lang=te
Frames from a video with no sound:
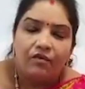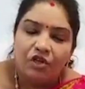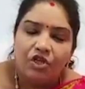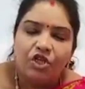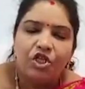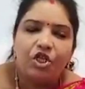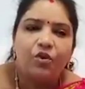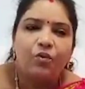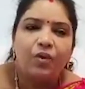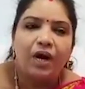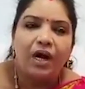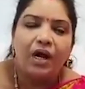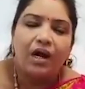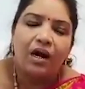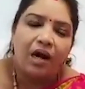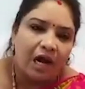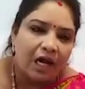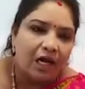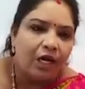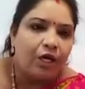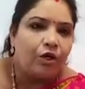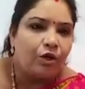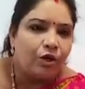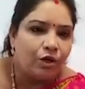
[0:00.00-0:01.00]
విజయవాడ నా
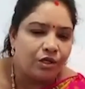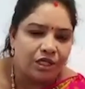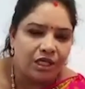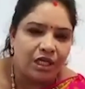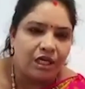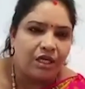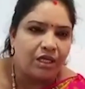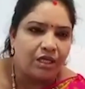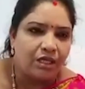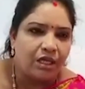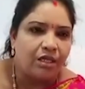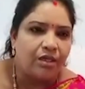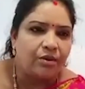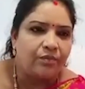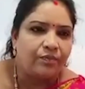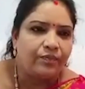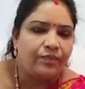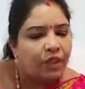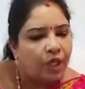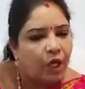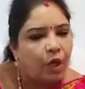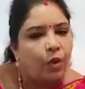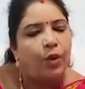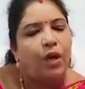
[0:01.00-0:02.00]
ఇంట్లో జరిగింది అది
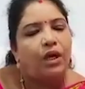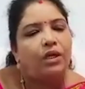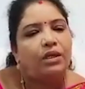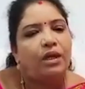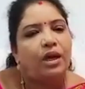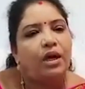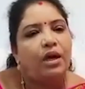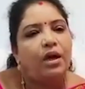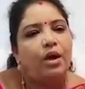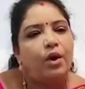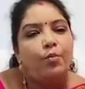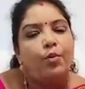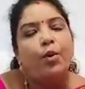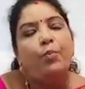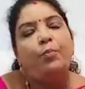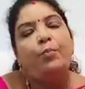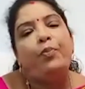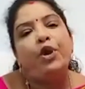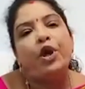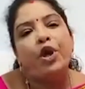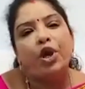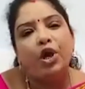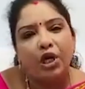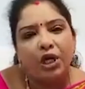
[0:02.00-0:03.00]
తర్వాత
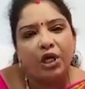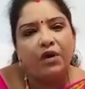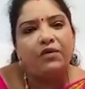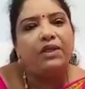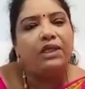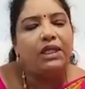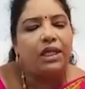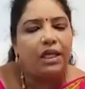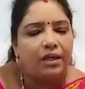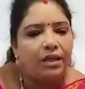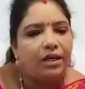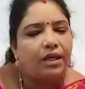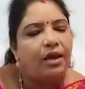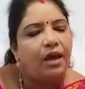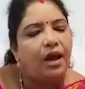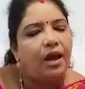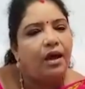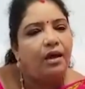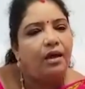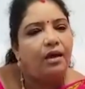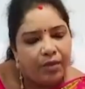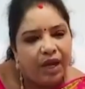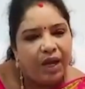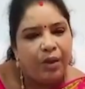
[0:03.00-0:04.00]
ముప్పై ఒకటవ తేదీన
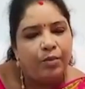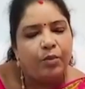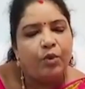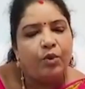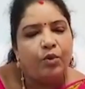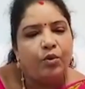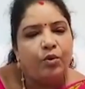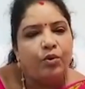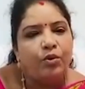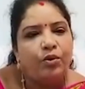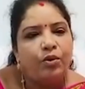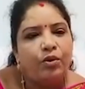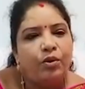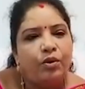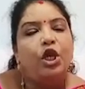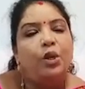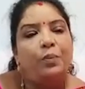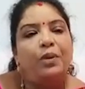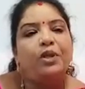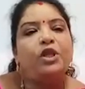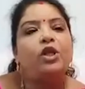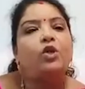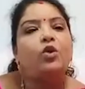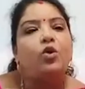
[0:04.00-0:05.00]
మేము
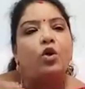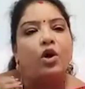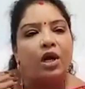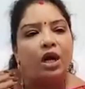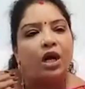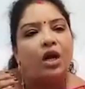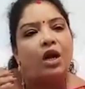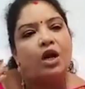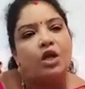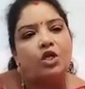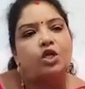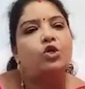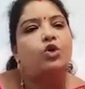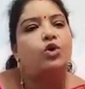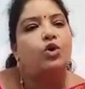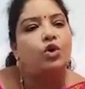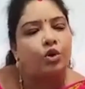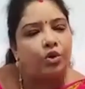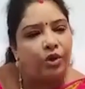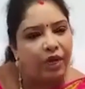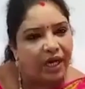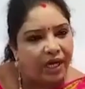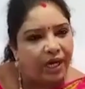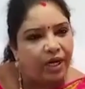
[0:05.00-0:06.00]
తిరుపతి కొండ
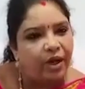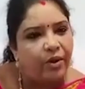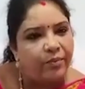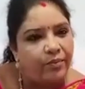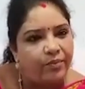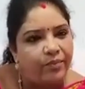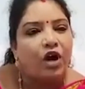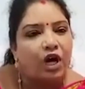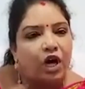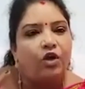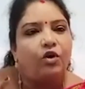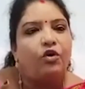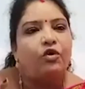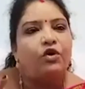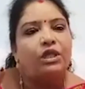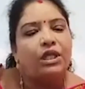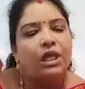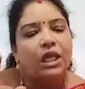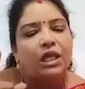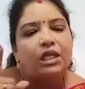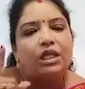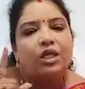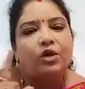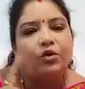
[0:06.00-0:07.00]
నడుచుకుంటూ ఎక్కాం ఒకటవ
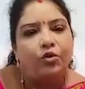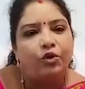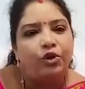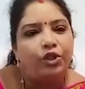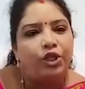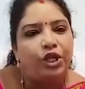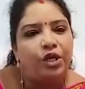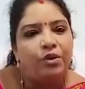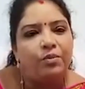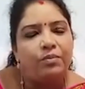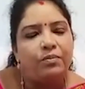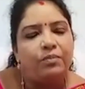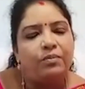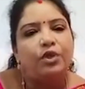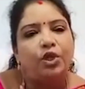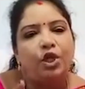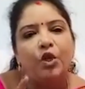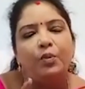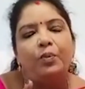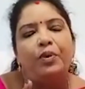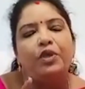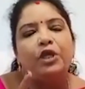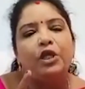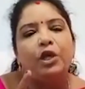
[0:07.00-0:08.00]
తేదీ ఉదయం
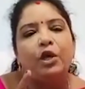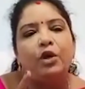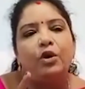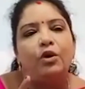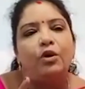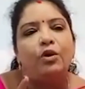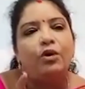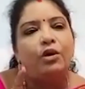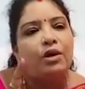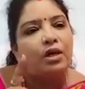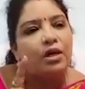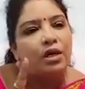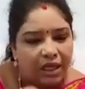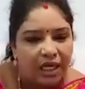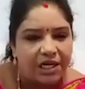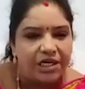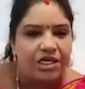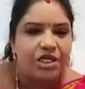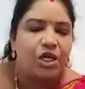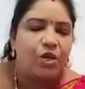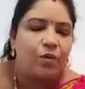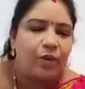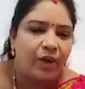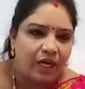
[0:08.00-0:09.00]
తిరుపతిలో
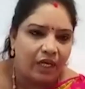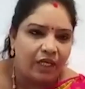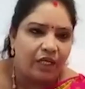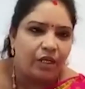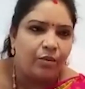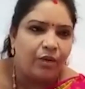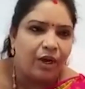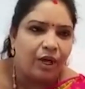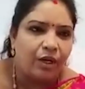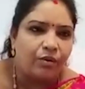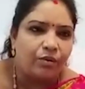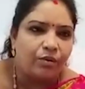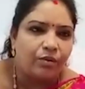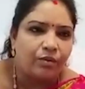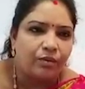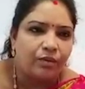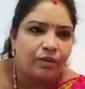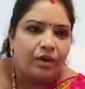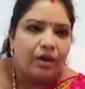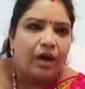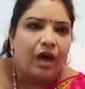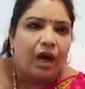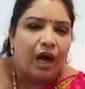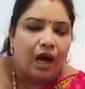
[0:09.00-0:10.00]
దర్శనం అయింది మాకు
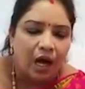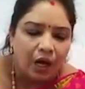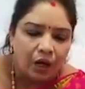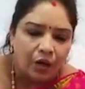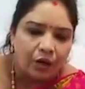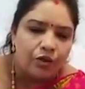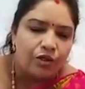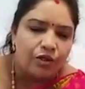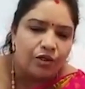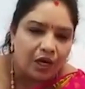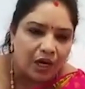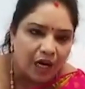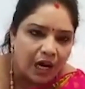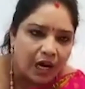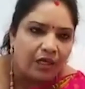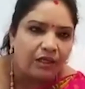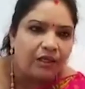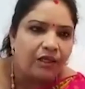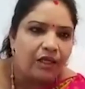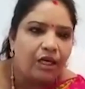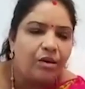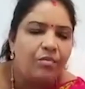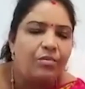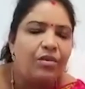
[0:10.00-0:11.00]
ఆ రోజు
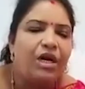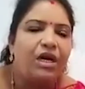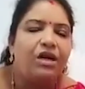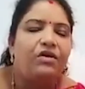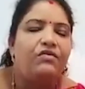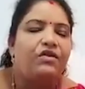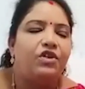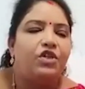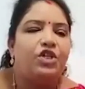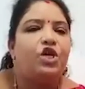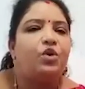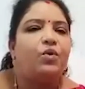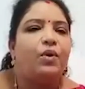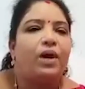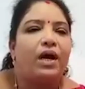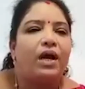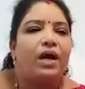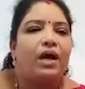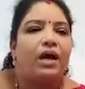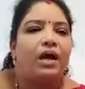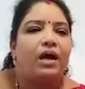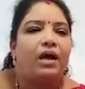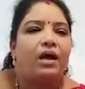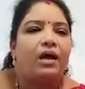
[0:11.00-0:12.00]
రాత్రి మళ్ళీ
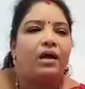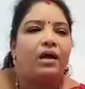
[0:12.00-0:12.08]
విజయవాడ